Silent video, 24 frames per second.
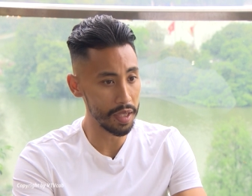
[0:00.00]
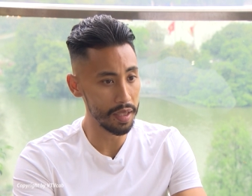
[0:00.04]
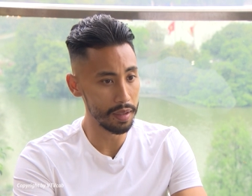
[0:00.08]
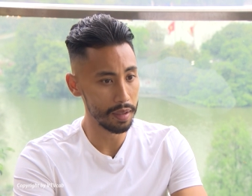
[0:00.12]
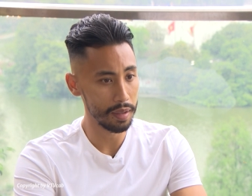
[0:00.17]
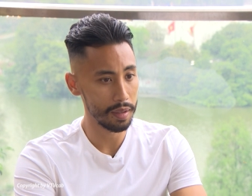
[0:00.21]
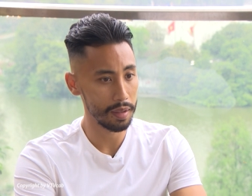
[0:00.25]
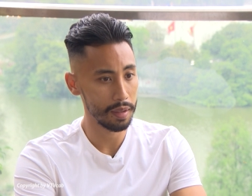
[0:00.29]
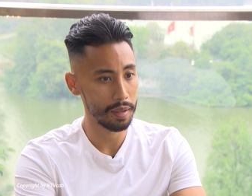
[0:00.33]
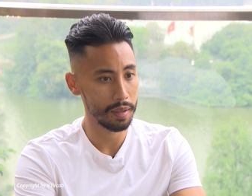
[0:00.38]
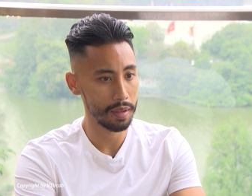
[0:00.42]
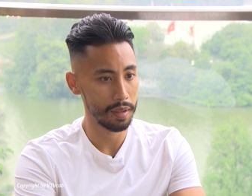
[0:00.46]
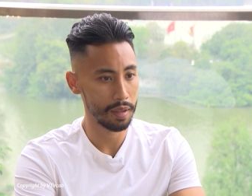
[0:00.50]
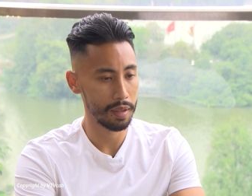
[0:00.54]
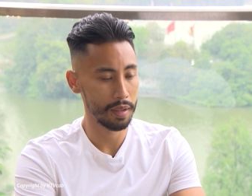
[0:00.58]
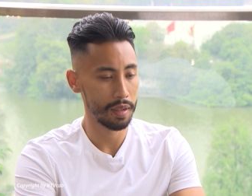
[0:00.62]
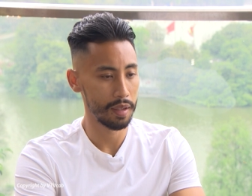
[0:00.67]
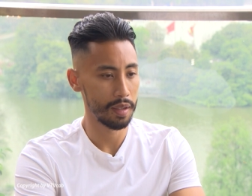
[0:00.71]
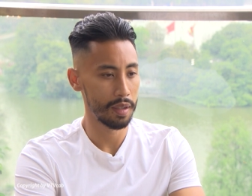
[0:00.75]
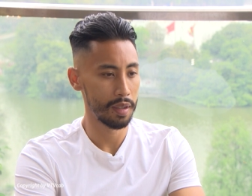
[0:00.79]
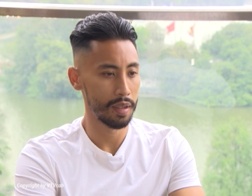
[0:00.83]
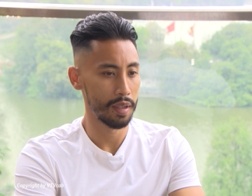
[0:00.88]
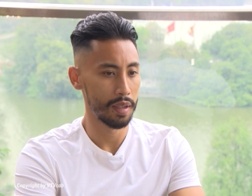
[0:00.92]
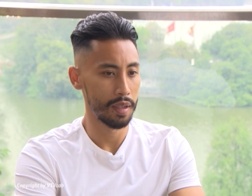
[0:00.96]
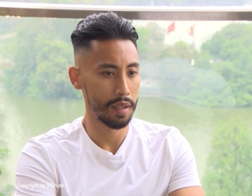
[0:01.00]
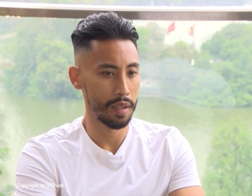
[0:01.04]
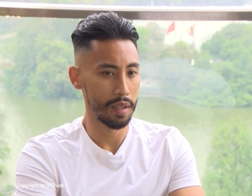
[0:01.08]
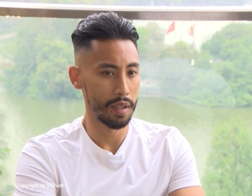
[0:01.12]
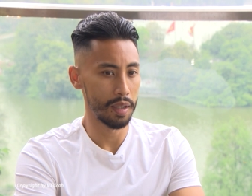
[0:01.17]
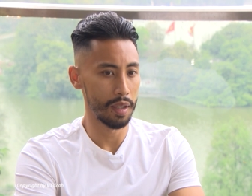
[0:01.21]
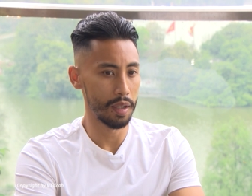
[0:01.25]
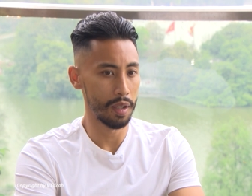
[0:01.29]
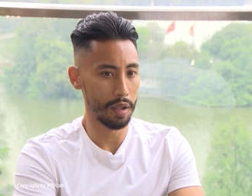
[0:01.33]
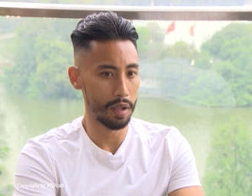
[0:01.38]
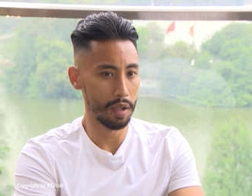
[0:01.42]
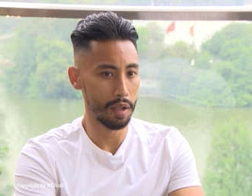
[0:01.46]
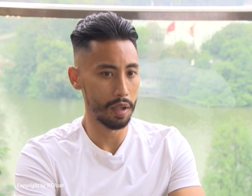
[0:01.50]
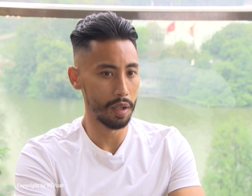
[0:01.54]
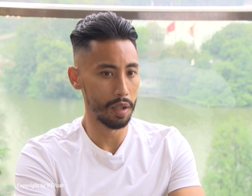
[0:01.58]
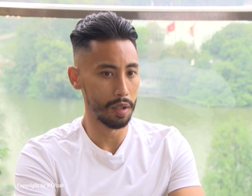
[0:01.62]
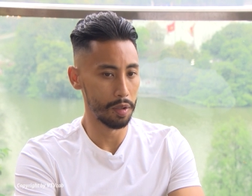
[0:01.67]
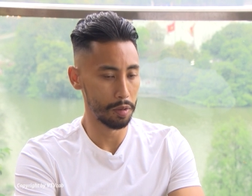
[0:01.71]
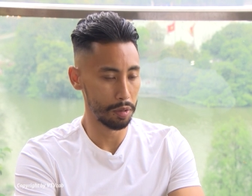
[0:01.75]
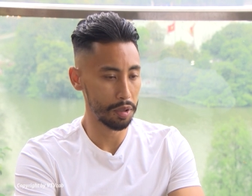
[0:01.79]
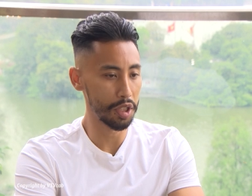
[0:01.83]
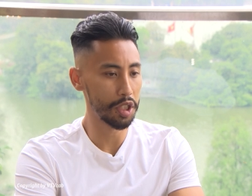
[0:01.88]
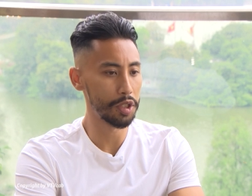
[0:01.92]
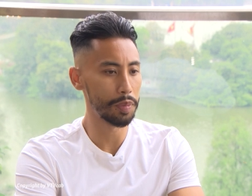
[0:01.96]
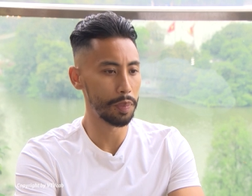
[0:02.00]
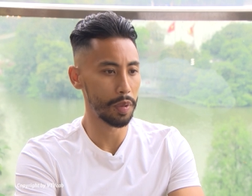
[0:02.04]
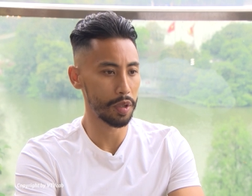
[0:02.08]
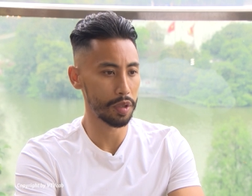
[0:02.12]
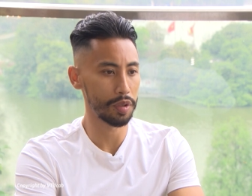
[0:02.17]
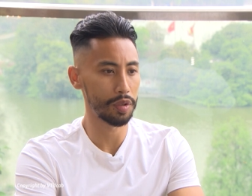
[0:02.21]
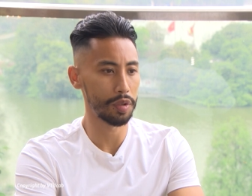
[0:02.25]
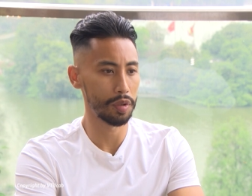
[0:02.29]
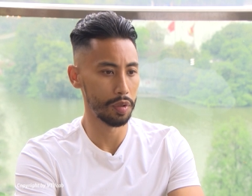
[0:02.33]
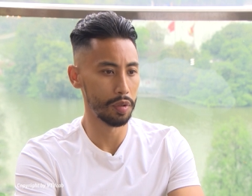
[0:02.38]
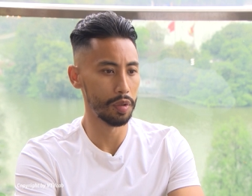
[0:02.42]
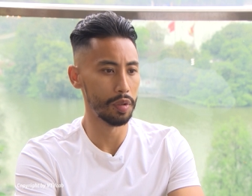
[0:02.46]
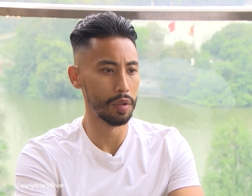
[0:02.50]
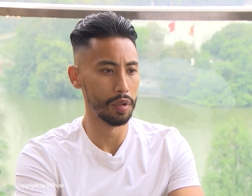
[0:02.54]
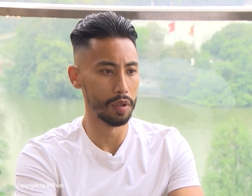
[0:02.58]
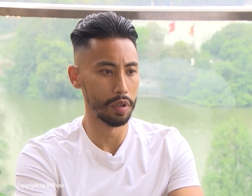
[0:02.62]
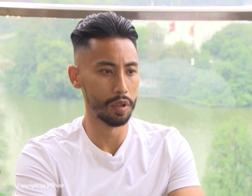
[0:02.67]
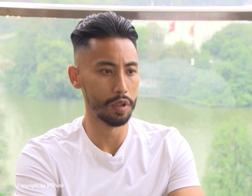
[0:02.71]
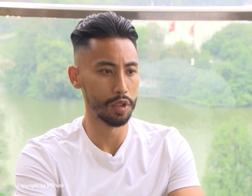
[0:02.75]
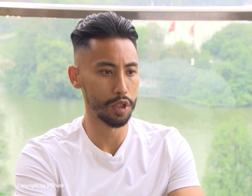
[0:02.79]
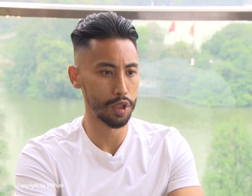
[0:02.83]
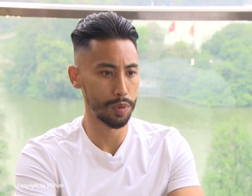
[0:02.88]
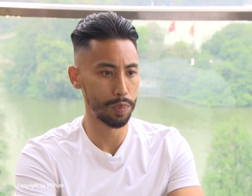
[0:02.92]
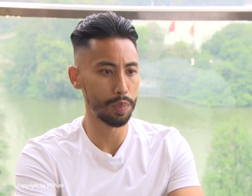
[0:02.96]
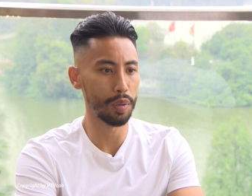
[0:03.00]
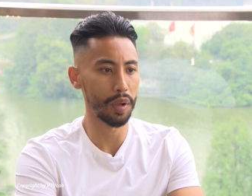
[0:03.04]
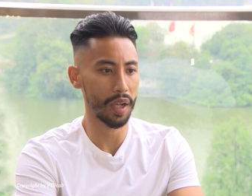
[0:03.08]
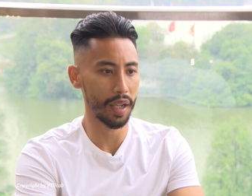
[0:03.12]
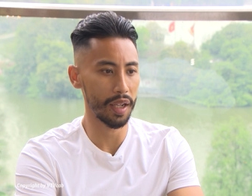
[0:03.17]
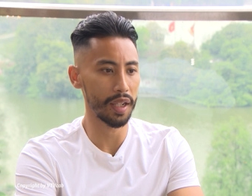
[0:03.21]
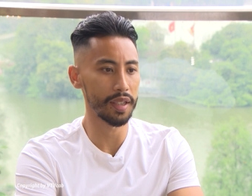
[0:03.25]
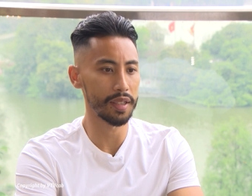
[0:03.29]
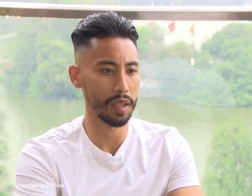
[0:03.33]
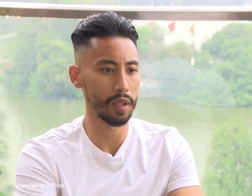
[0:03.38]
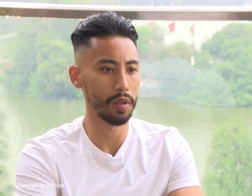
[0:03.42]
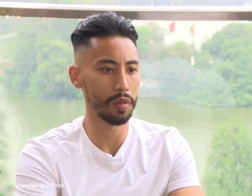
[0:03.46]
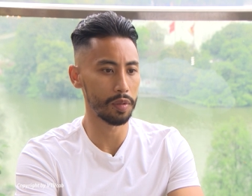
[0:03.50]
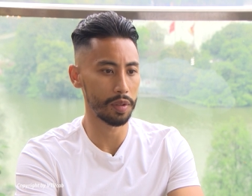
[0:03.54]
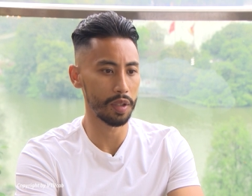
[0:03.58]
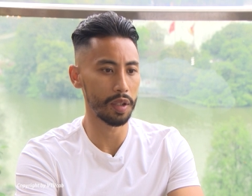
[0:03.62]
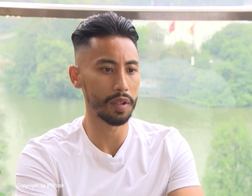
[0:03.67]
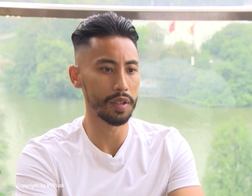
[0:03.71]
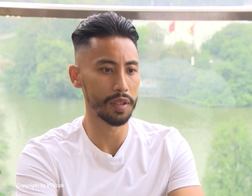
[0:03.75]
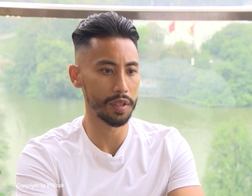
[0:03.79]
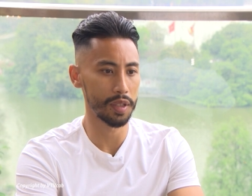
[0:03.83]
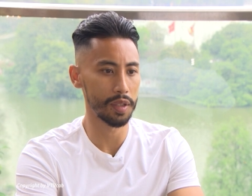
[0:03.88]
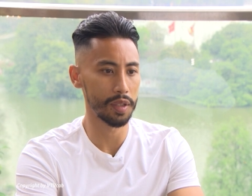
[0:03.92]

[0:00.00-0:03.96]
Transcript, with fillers: Các bạn cứ chờ xem. Bóng đá có nhiều bất ngờ mà chúng ta chưa biết trước được.